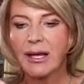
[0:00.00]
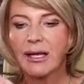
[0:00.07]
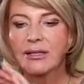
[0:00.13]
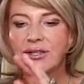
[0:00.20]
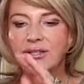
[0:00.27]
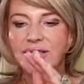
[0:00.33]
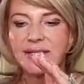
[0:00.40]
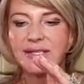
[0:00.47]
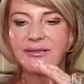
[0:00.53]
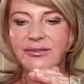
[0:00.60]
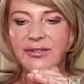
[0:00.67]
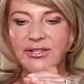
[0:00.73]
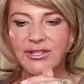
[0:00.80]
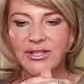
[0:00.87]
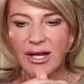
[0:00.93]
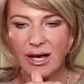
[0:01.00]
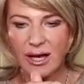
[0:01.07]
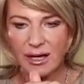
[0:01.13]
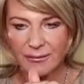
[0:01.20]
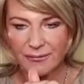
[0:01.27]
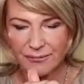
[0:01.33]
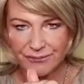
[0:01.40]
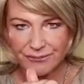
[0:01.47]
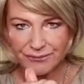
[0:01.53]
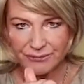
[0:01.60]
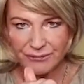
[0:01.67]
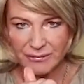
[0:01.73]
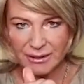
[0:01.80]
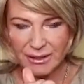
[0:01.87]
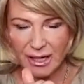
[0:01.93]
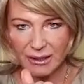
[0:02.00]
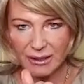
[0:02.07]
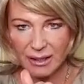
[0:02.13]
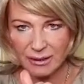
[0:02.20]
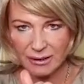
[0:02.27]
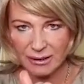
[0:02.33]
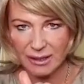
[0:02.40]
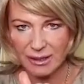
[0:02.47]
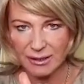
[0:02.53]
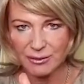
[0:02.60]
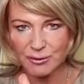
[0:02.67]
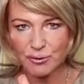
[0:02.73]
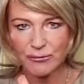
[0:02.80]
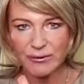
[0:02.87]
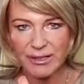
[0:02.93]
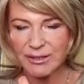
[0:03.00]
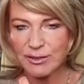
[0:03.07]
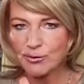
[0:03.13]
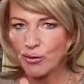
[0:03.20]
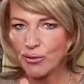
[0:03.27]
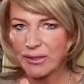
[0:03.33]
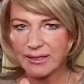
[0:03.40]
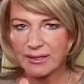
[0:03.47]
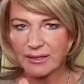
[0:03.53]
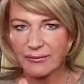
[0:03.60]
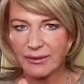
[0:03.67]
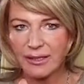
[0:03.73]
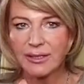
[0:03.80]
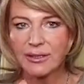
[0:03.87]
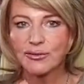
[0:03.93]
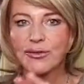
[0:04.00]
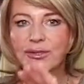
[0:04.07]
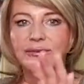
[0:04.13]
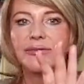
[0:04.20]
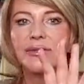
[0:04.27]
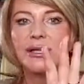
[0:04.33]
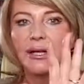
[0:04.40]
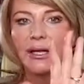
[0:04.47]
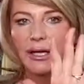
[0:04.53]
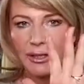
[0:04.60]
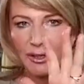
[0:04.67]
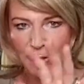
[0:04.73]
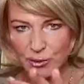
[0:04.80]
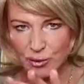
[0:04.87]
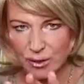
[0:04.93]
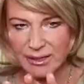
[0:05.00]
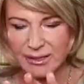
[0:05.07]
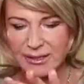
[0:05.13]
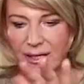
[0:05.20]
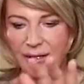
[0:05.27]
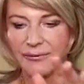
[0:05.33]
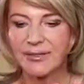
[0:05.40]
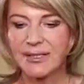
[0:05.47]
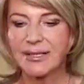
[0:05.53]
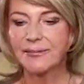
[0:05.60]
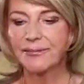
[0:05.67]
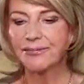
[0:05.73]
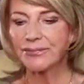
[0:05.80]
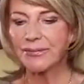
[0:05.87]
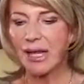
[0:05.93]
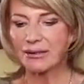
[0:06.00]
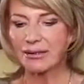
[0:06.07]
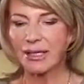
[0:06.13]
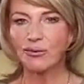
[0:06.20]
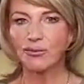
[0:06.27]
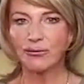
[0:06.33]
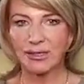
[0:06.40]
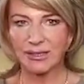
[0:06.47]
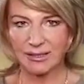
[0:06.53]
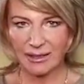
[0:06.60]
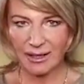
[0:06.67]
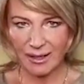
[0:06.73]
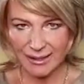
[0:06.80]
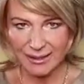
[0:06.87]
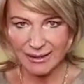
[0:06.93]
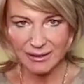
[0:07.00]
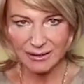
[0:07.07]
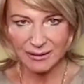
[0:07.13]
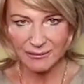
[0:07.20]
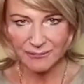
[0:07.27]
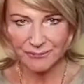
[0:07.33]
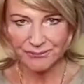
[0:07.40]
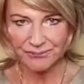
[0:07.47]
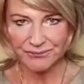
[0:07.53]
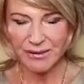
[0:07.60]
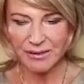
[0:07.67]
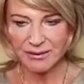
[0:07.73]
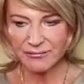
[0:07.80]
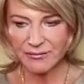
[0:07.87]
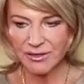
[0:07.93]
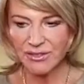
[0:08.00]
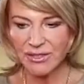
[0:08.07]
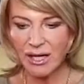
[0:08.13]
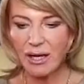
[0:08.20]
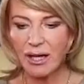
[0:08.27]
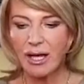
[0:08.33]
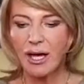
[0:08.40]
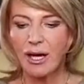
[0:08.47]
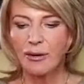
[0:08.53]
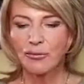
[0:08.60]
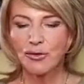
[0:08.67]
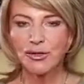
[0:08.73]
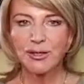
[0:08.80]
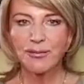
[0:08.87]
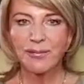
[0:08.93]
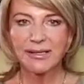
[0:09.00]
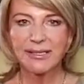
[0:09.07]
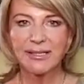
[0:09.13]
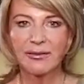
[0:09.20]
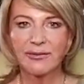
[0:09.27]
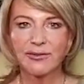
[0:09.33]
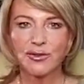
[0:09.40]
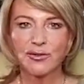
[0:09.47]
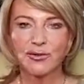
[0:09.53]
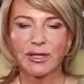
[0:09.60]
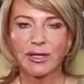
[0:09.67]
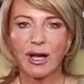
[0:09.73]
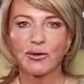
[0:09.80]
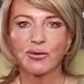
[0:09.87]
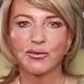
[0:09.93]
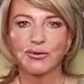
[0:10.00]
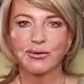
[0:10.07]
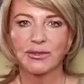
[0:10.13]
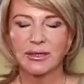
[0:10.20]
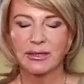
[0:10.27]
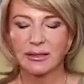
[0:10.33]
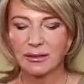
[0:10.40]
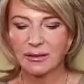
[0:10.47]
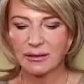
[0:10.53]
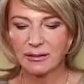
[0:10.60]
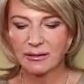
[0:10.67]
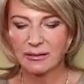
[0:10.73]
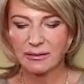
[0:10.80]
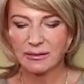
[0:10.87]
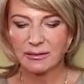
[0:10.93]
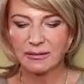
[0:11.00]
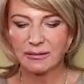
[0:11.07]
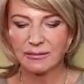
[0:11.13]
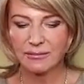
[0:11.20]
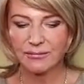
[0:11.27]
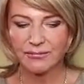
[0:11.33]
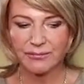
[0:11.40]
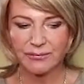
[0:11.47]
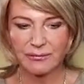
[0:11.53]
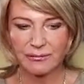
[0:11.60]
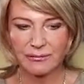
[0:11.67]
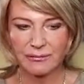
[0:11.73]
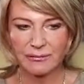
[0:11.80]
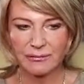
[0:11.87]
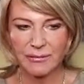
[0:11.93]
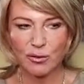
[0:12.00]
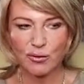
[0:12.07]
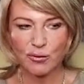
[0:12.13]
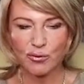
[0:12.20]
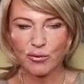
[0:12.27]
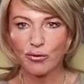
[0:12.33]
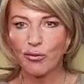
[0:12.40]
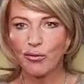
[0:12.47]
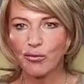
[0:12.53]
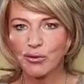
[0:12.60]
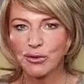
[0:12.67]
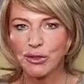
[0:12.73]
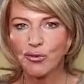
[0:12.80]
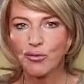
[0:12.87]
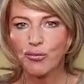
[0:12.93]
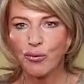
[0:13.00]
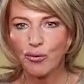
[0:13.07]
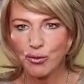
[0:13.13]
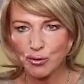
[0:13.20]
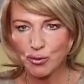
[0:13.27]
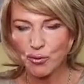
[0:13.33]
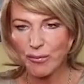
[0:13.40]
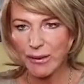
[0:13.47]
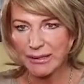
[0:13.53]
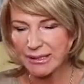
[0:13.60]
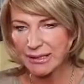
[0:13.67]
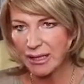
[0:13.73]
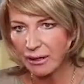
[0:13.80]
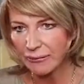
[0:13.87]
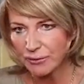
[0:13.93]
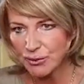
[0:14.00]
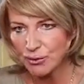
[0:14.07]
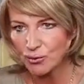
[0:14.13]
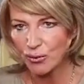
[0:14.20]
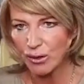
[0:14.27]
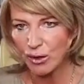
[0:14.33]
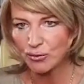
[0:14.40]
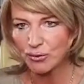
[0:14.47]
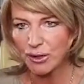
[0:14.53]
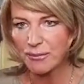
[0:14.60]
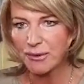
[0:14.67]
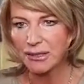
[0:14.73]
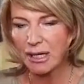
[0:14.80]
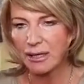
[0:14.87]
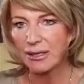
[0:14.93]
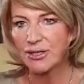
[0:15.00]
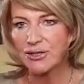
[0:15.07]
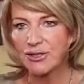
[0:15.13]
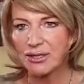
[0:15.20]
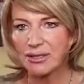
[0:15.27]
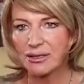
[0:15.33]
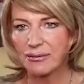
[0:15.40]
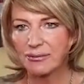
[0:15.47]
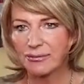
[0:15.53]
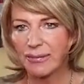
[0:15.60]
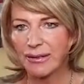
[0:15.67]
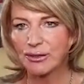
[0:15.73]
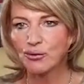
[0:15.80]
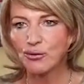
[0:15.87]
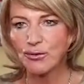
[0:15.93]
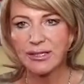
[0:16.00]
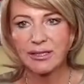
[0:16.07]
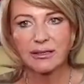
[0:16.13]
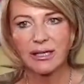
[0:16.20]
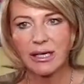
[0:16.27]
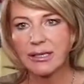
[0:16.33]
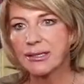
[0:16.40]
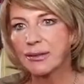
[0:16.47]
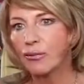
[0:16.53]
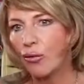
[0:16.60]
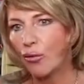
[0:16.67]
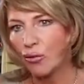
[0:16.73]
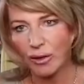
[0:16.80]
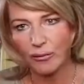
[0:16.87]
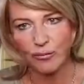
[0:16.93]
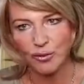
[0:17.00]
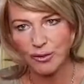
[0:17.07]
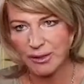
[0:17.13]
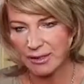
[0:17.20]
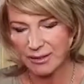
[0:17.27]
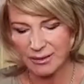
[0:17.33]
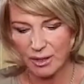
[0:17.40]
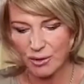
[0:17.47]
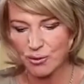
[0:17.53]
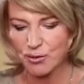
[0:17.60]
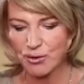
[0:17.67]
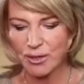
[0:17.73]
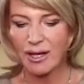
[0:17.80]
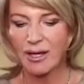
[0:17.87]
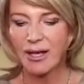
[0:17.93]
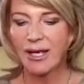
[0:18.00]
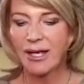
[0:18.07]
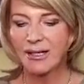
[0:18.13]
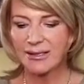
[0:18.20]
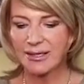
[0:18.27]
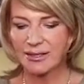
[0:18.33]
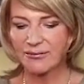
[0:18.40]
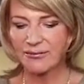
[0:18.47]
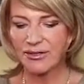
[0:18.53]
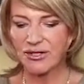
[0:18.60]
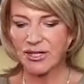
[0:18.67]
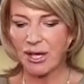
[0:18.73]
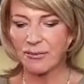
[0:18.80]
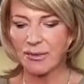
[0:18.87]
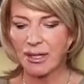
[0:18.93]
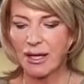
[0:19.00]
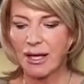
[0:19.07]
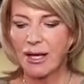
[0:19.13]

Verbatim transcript: Значит, свеча догорает у вас до основания, то есть вы ее оставьте, она у вас горит, свеча, можете поставить ее на какую-то э, такую огнеупорную подставочку, какой-то металлический подносик, ради бога, будьте осторожны со свечами.